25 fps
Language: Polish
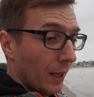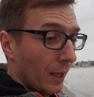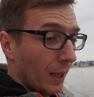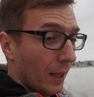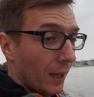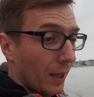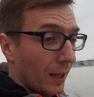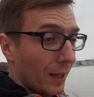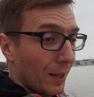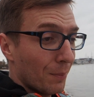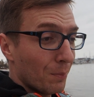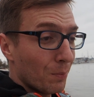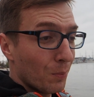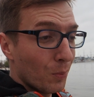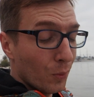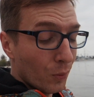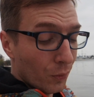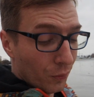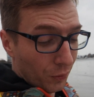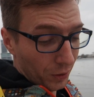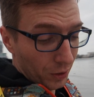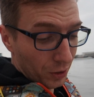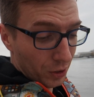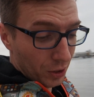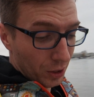e,
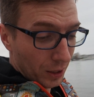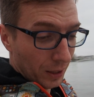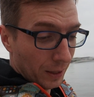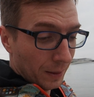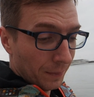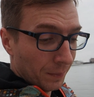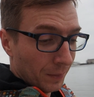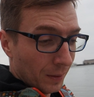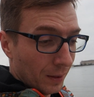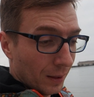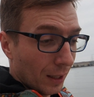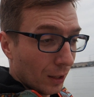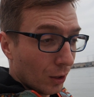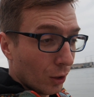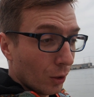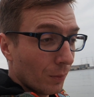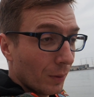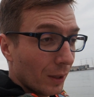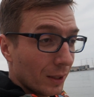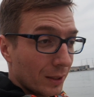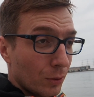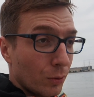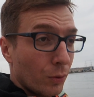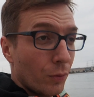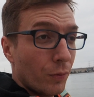mówić.
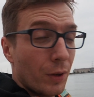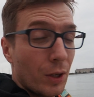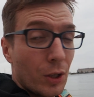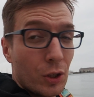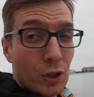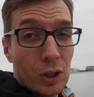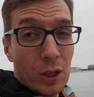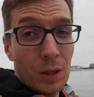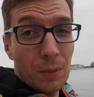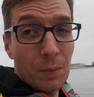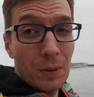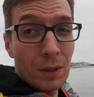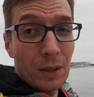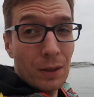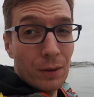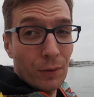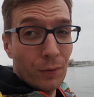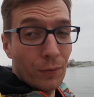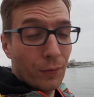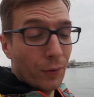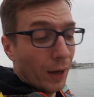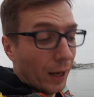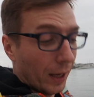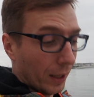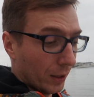Natomiast uwierzcie mi,
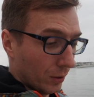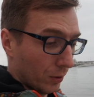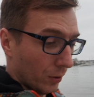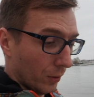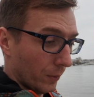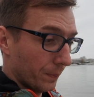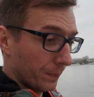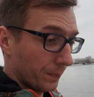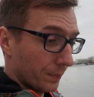warto.